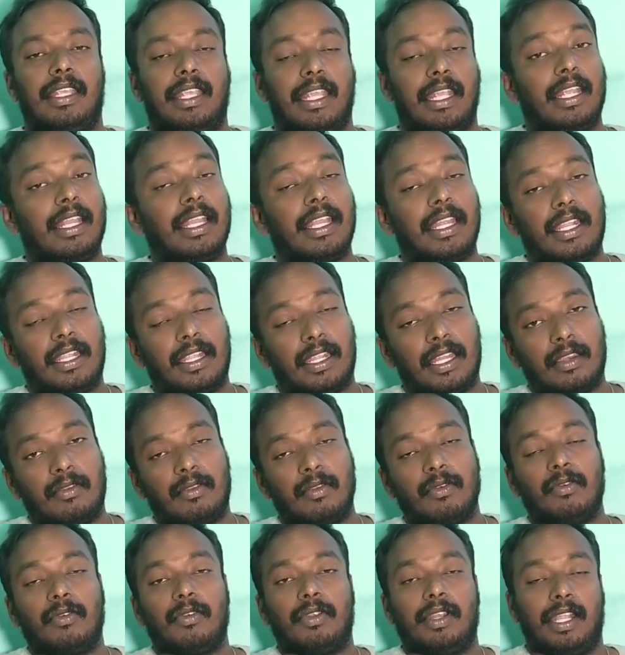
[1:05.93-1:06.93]
எங்கே
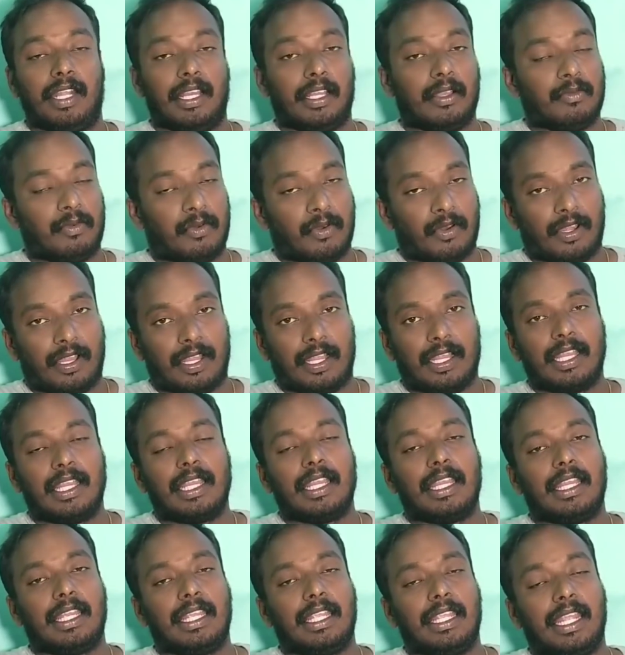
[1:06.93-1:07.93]
இன்டர்வியூ எடுக்க போகிறாங்க
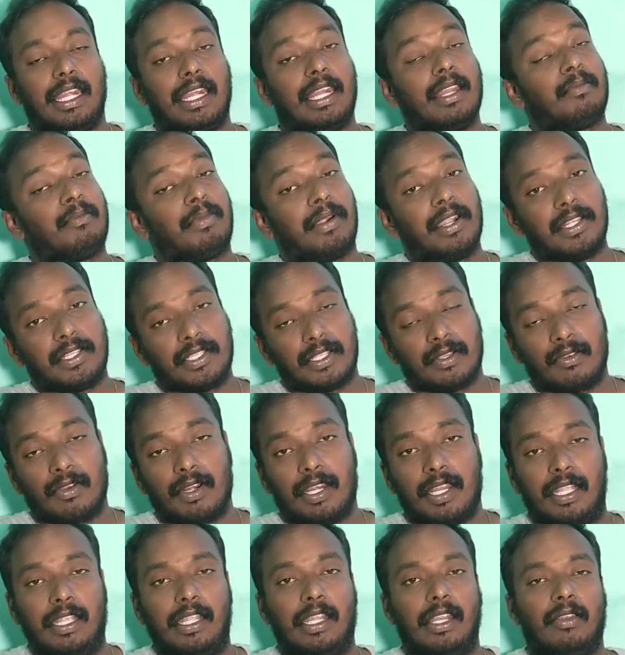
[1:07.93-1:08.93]
என்ன
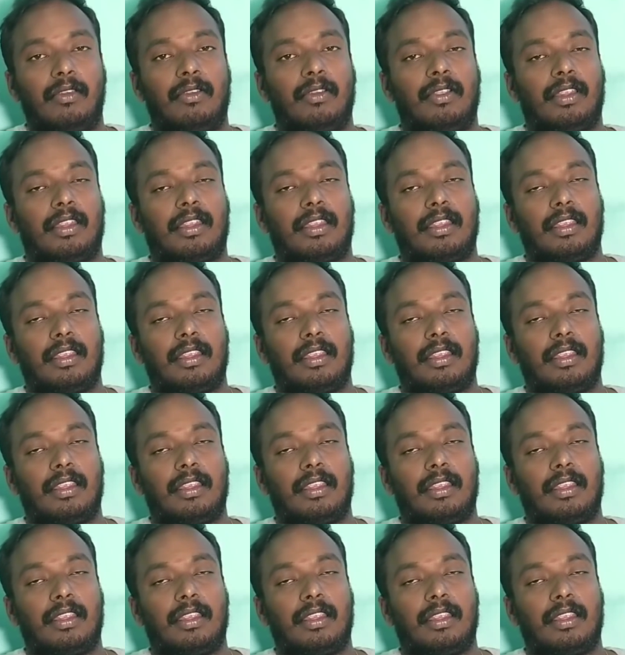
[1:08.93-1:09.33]
படித்தவங்களை இன்டர்வியூ